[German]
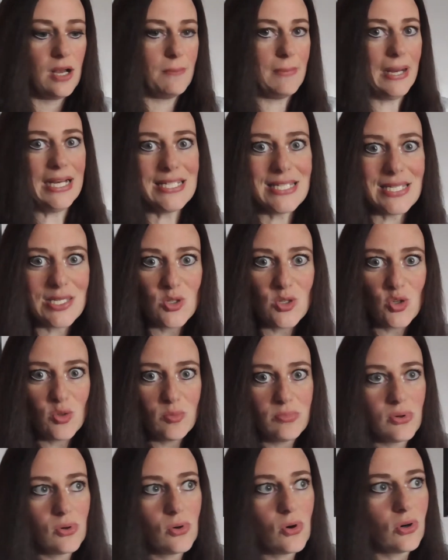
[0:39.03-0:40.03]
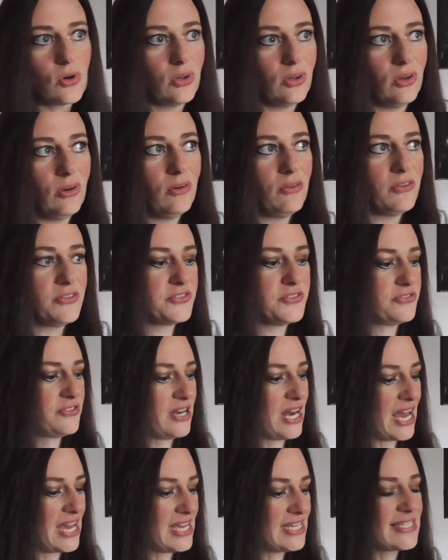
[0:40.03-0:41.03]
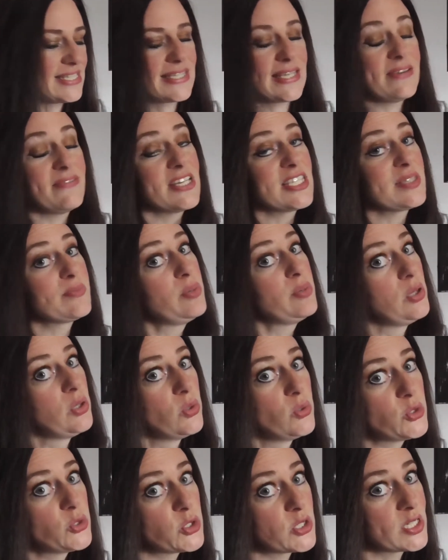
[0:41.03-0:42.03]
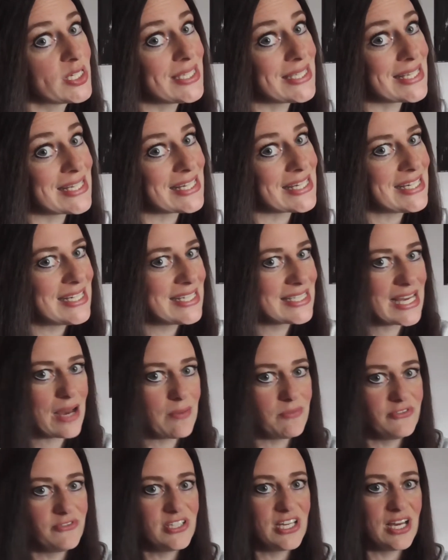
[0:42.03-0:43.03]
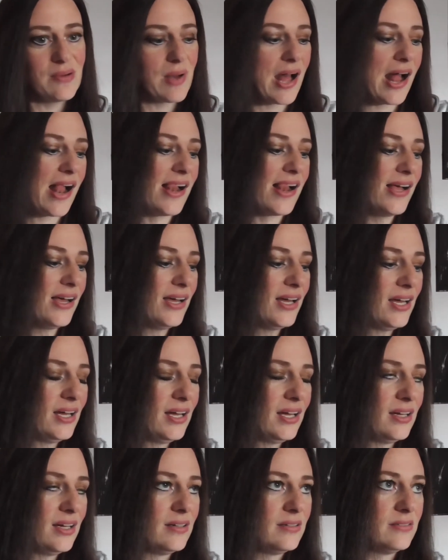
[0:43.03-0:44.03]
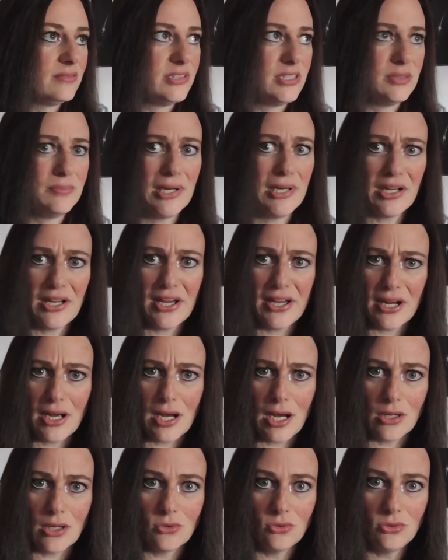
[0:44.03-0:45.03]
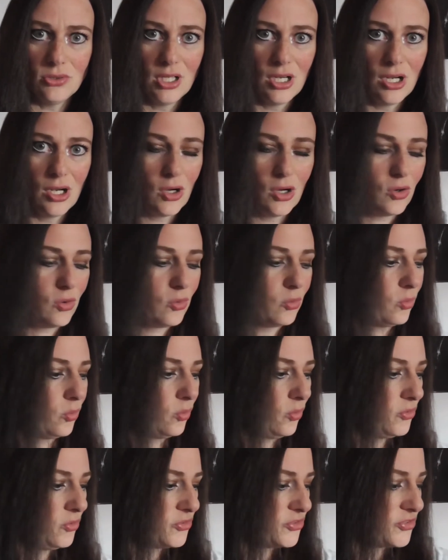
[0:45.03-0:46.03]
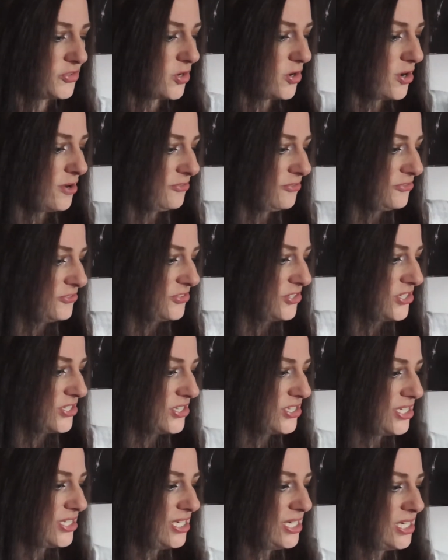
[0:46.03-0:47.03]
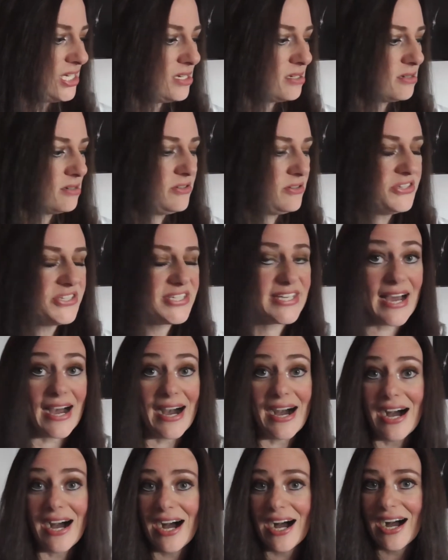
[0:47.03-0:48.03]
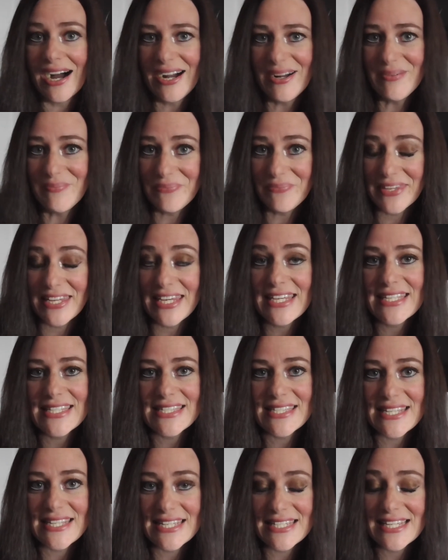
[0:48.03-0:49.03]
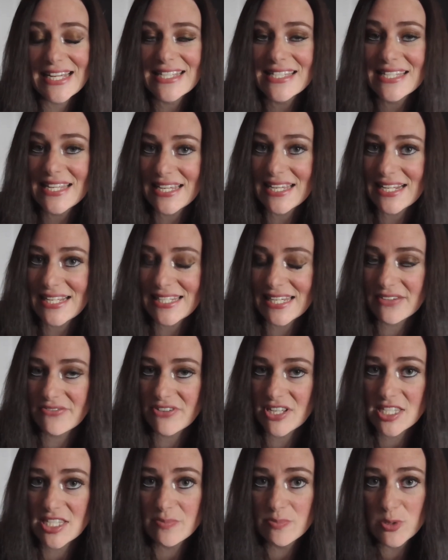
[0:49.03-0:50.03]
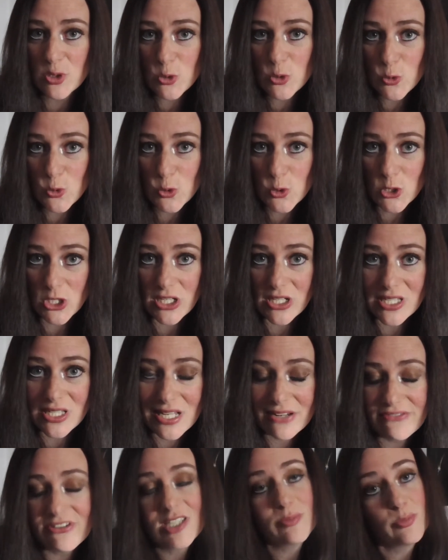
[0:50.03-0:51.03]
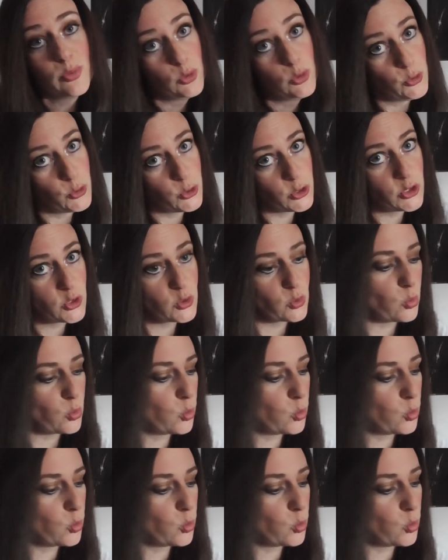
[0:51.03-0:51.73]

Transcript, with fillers: Macht die so einen Bogen und vielleicht ist da was Plüschiges da drin. Ich habe wieder mal, wie immer, keine Ahnung. Und hier öffnen sie und ja, ich sehe tatsächlich etwas Plüschiges, etwas Plüschiges,